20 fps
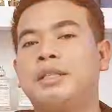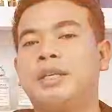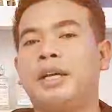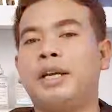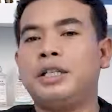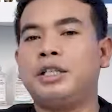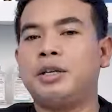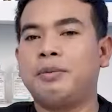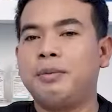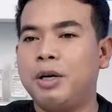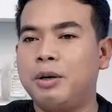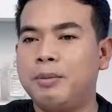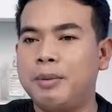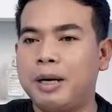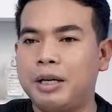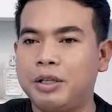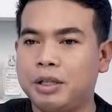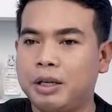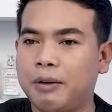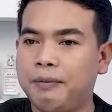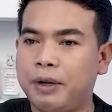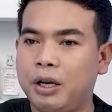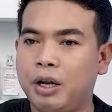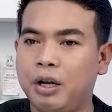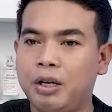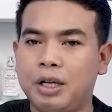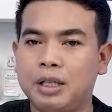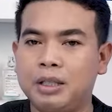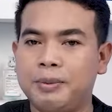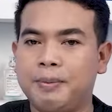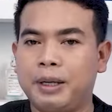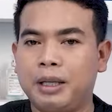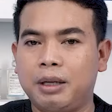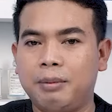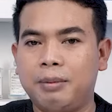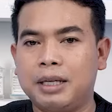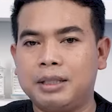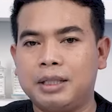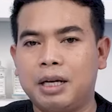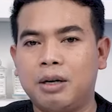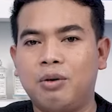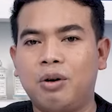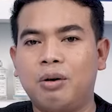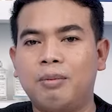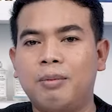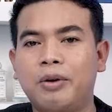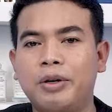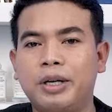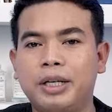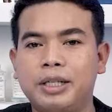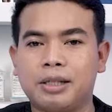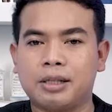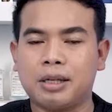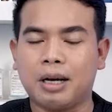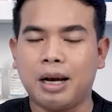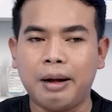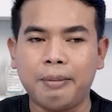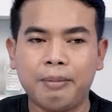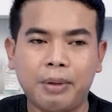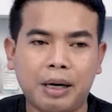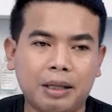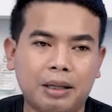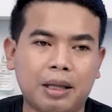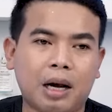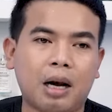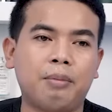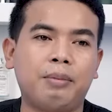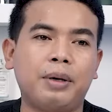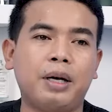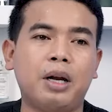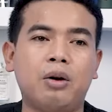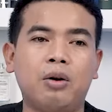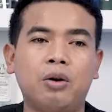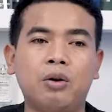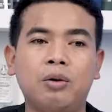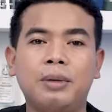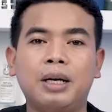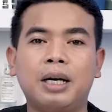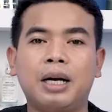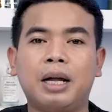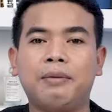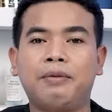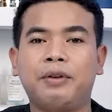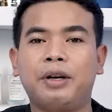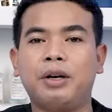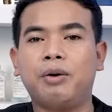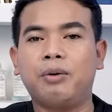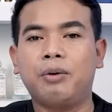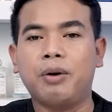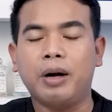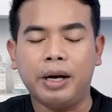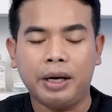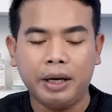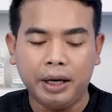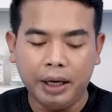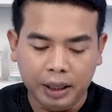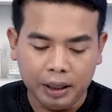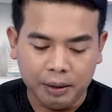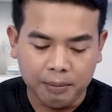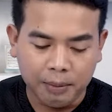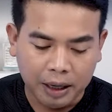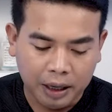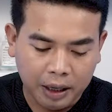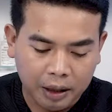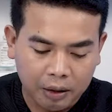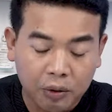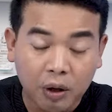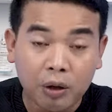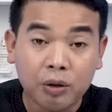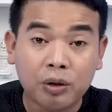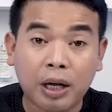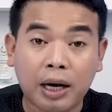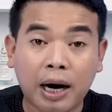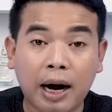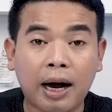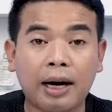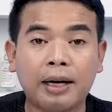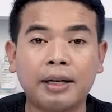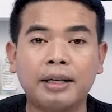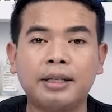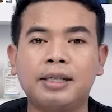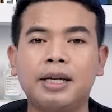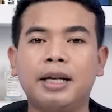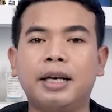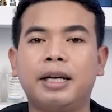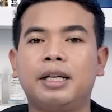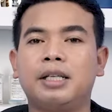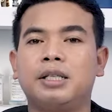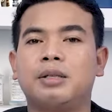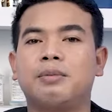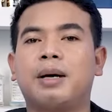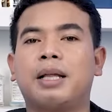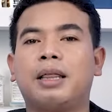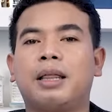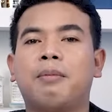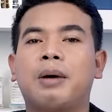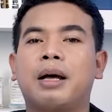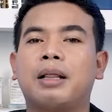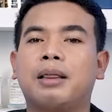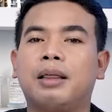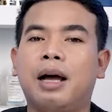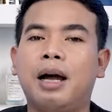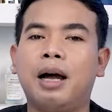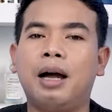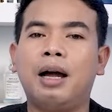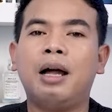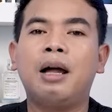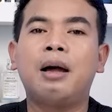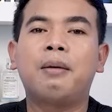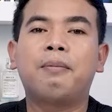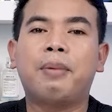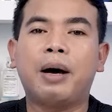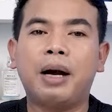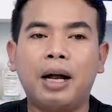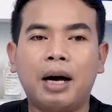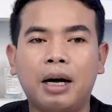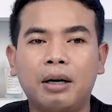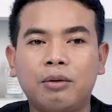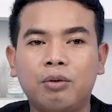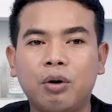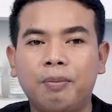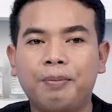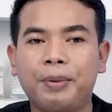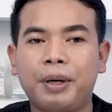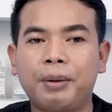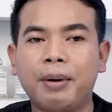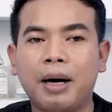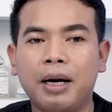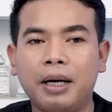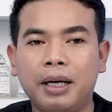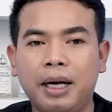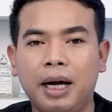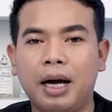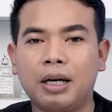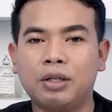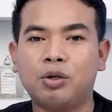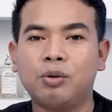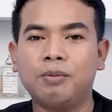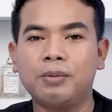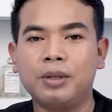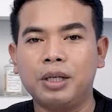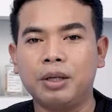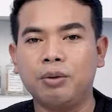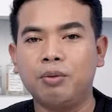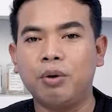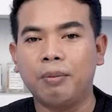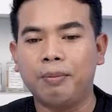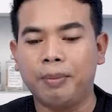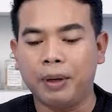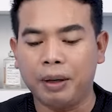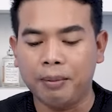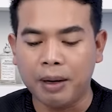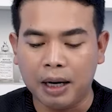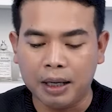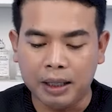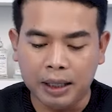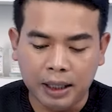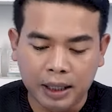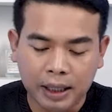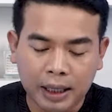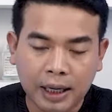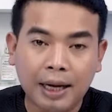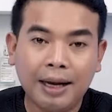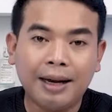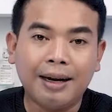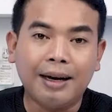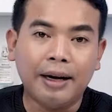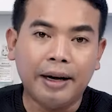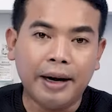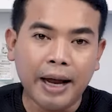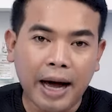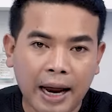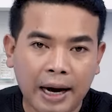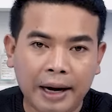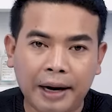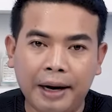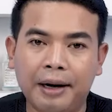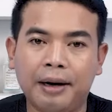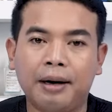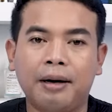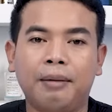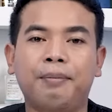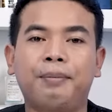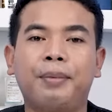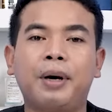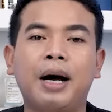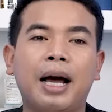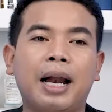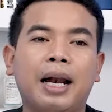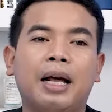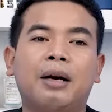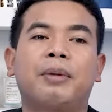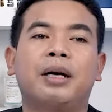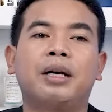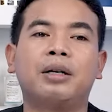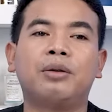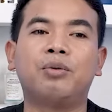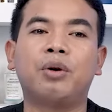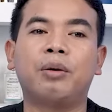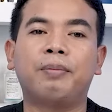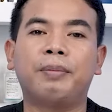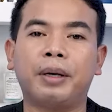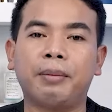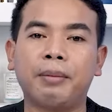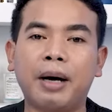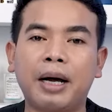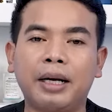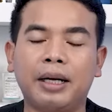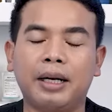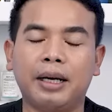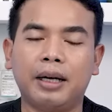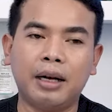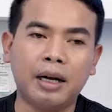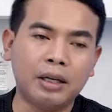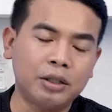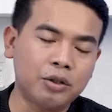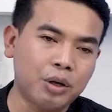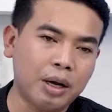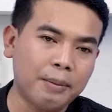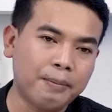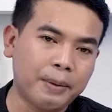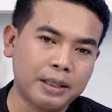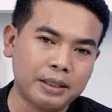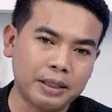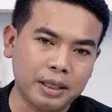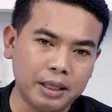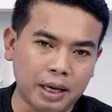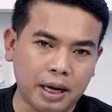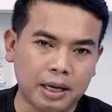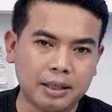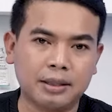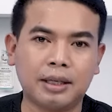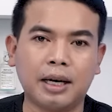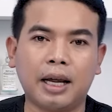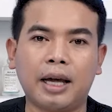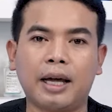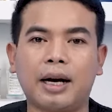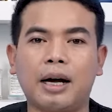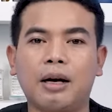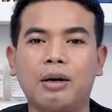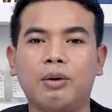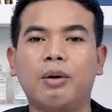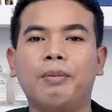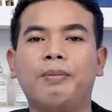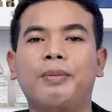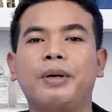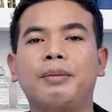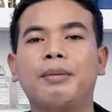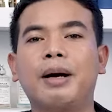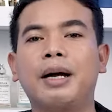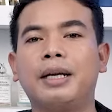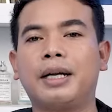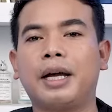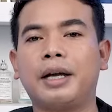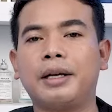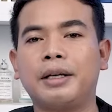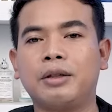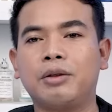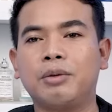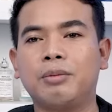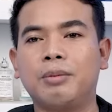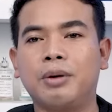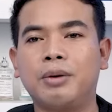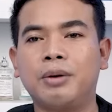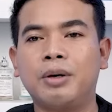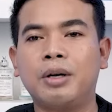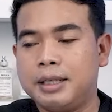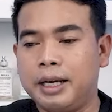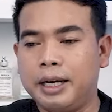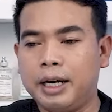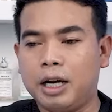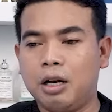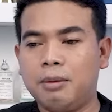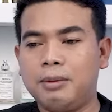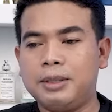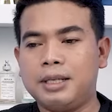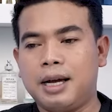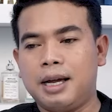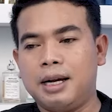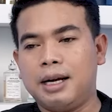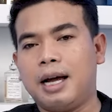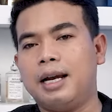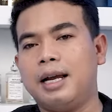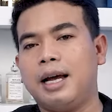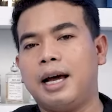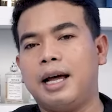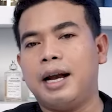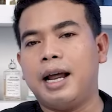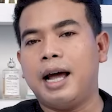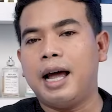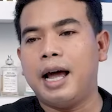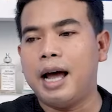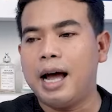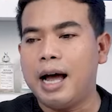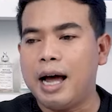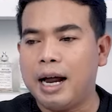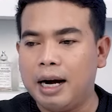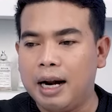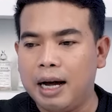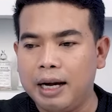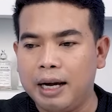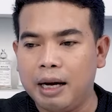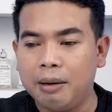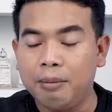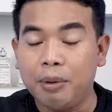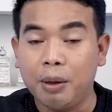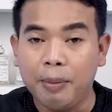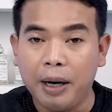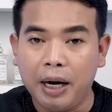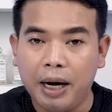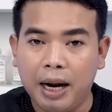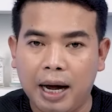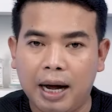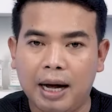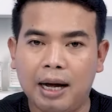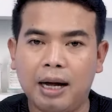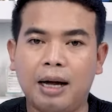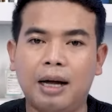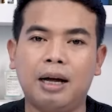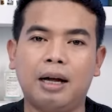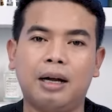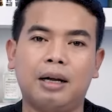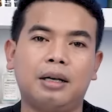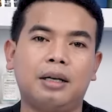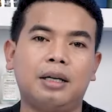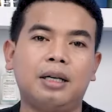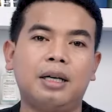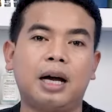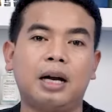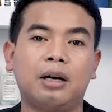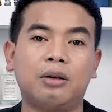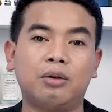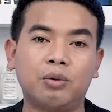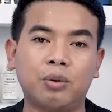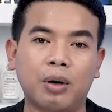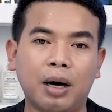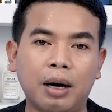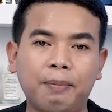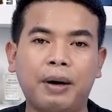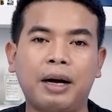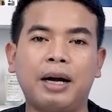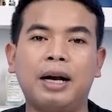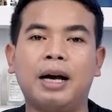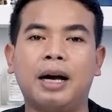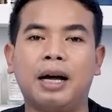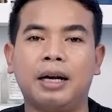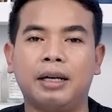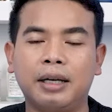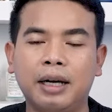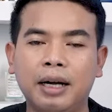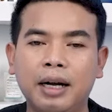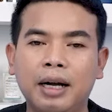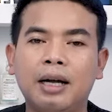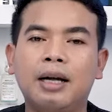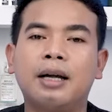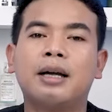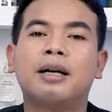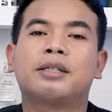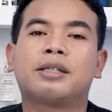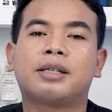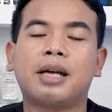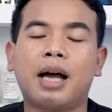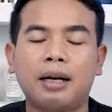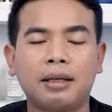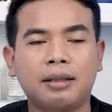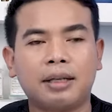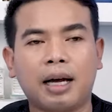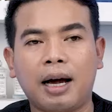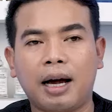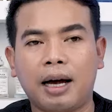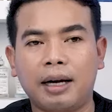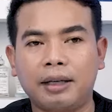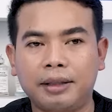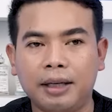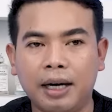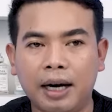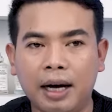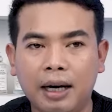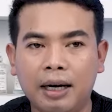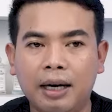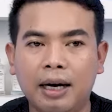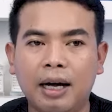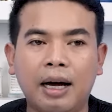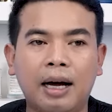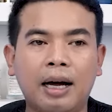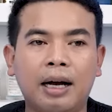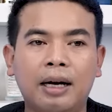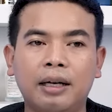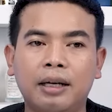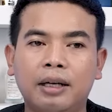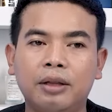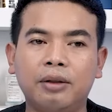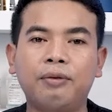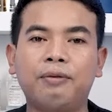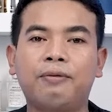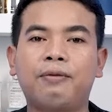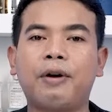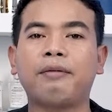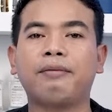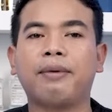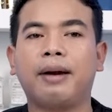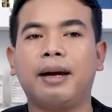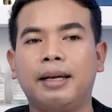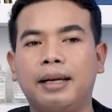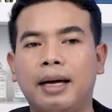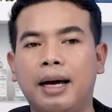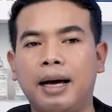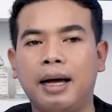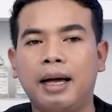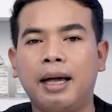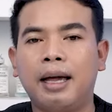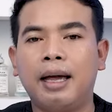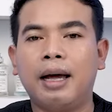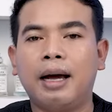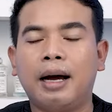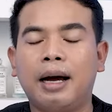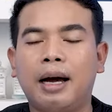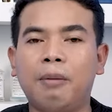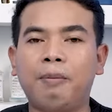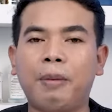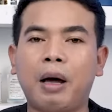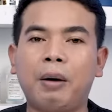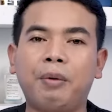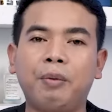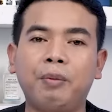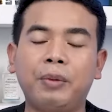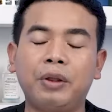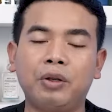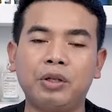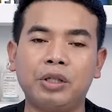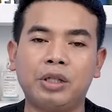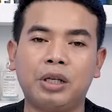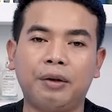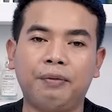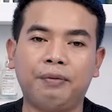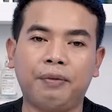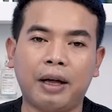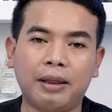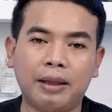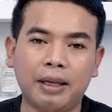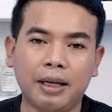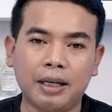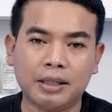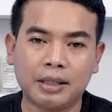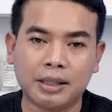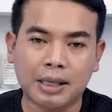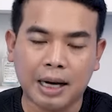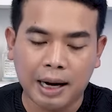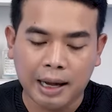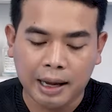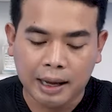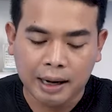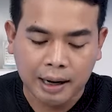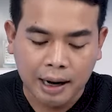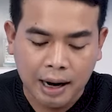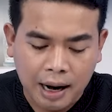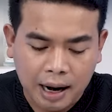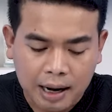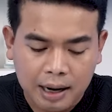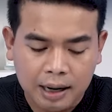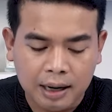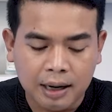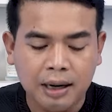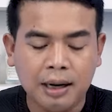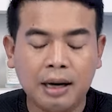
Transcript: Jadi sebelum lanjut ke videonya, seperti biasa gue mau disclaimer terlebih dahulu mengenai video gue ini, dimana yang gue utarakan di sini semata-mata pandangan gue pribadi, asumsi gue pribadi, dan pengalaman gue pribadi. Dan sudah pastinya selera gue pribadi kayak gitu bro. Jadi kalau misalnya kalian ada yang berbeda dengan gue pandangannya, sah-sah aja dan itu fine-fine aja. Karena parfum itu sifatnya selera